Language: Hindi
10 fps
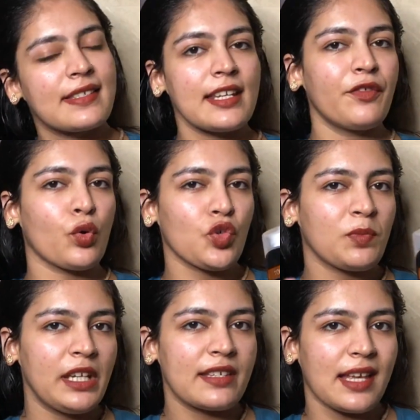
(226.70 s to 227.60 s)
सिर्फ
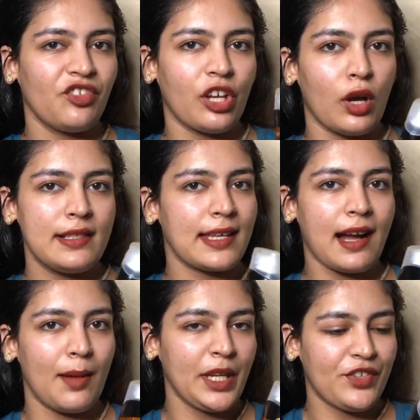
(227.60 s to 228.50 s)
रोजमेरी एसेंशियल ऑयल से
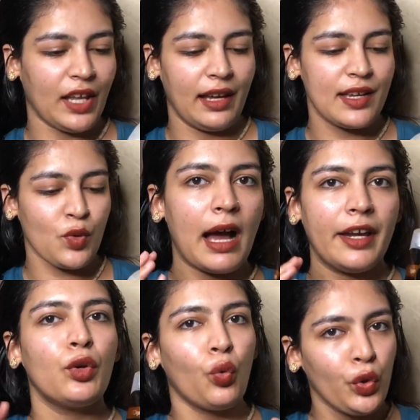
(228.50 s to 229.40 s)
काम नहीं चलेगा सो आई
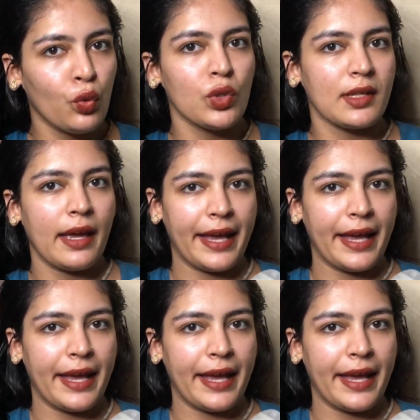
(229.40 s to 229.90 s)
डू यूज